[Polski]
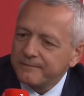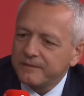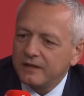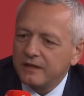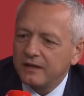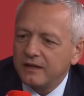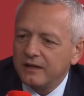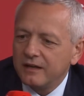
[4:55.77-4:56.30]

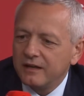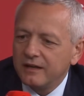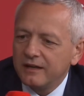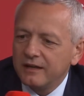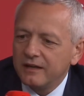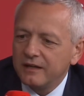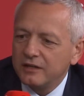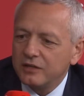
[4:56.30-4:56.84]

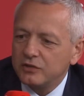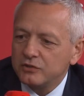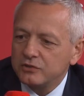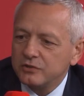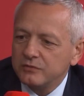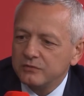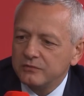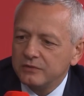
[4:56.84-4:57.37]
E, I to,
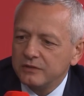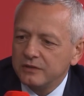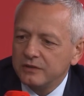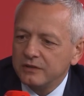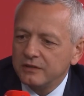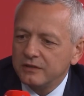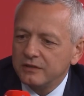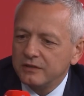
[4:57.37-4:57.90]
są,
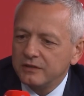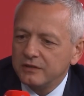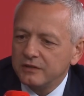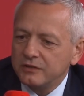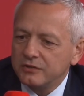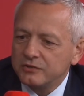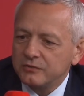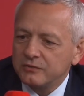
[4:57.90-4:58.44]
e, I
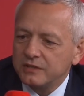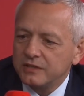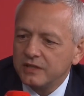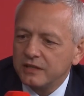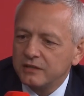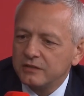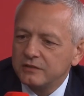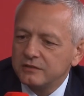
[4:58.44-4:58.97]
to są te
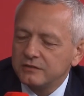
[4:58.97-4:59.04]
dane